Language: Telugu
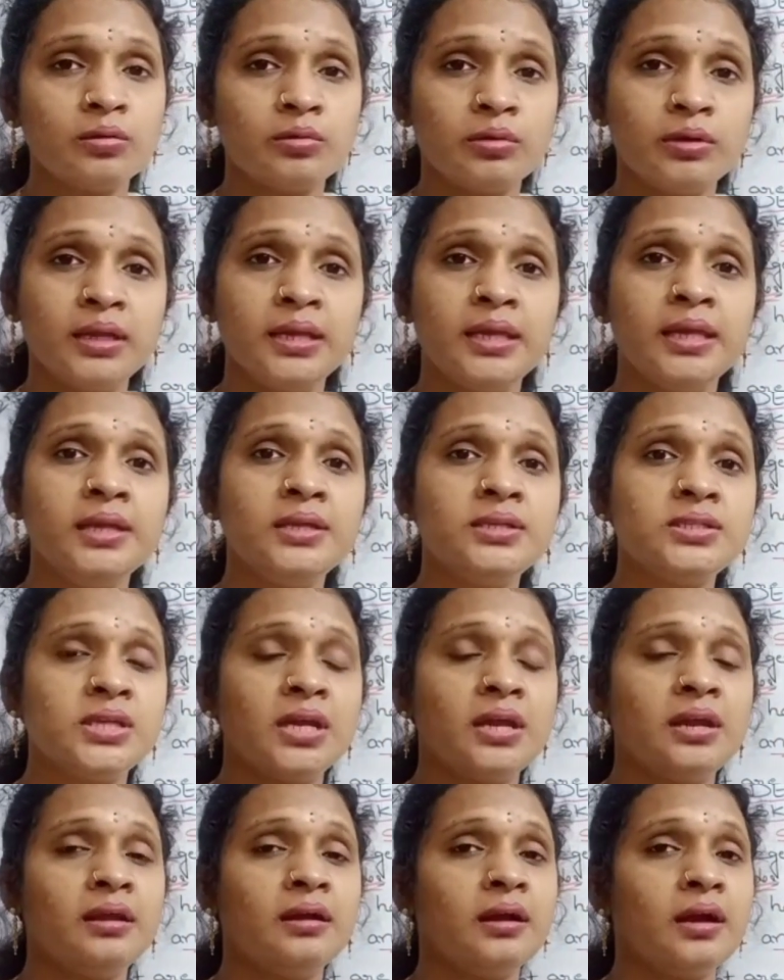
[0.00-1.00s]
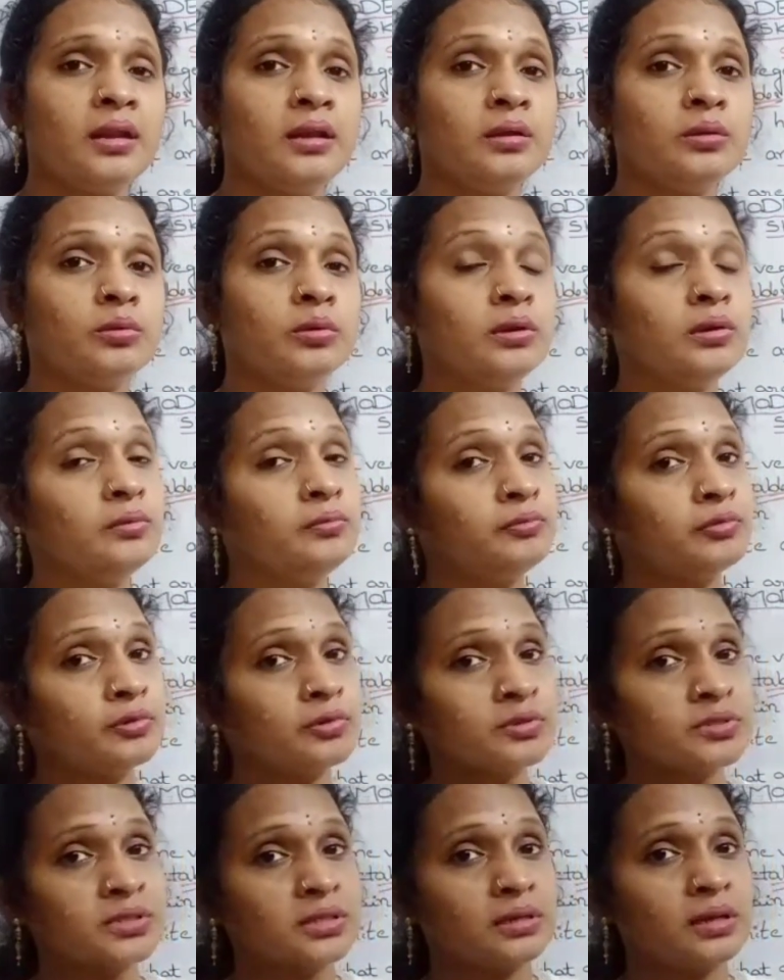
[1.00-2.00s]
కొన్ని హీట్ చేయడం కానీ కొన్ని
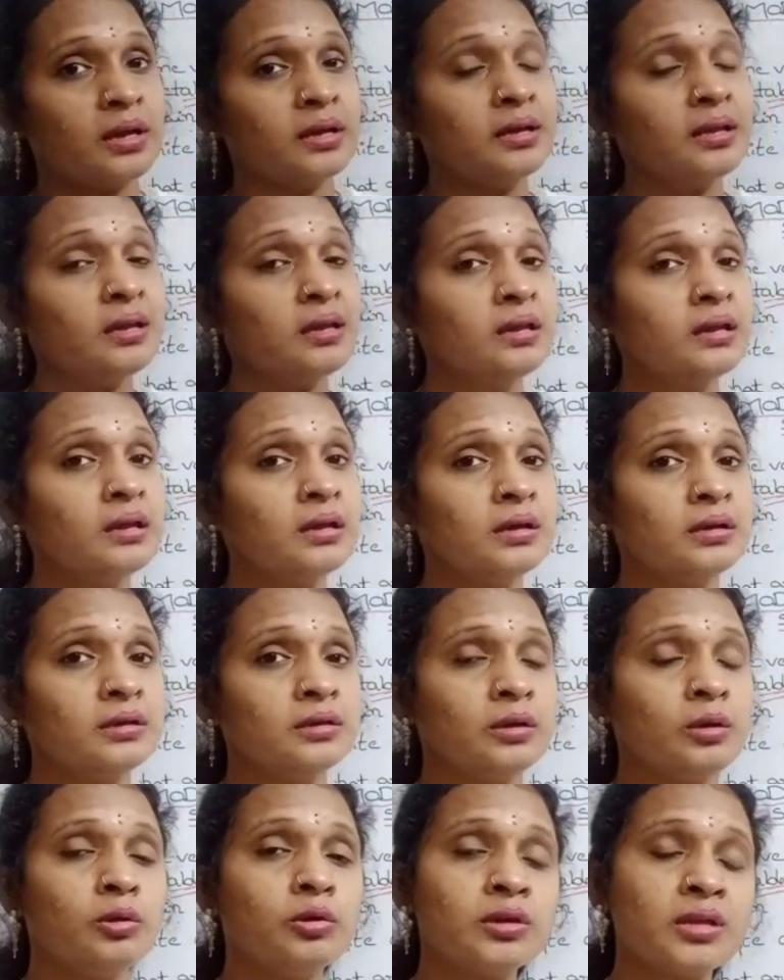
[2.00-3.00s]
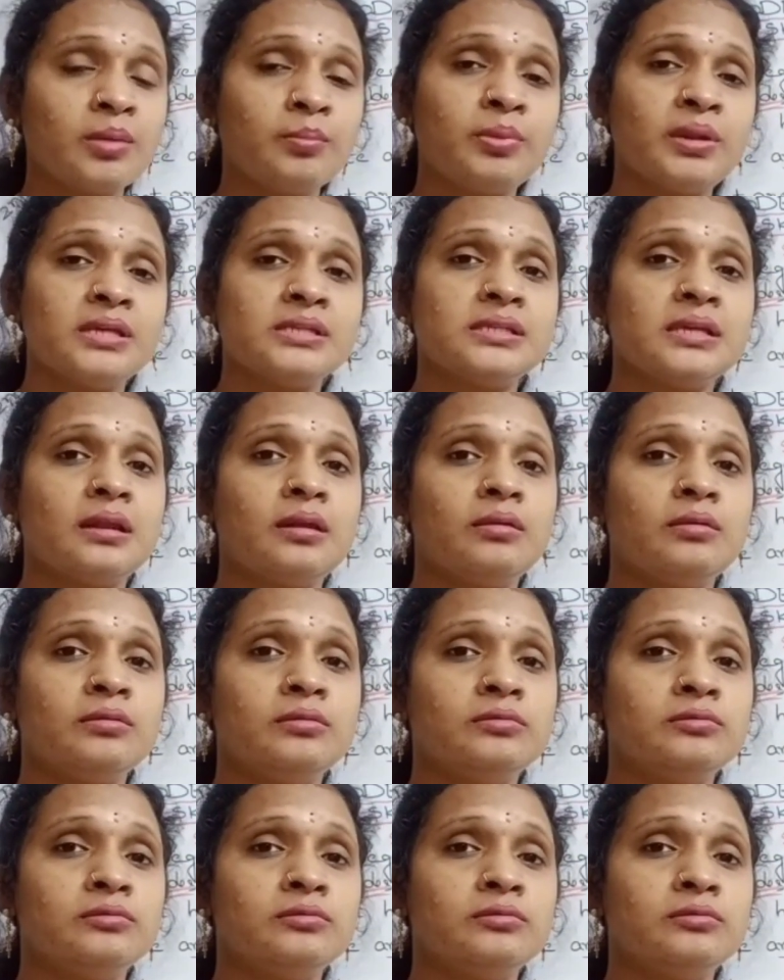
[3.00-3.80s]
ఫ్రోజన్ అంటే లో టెంపరేచర్లో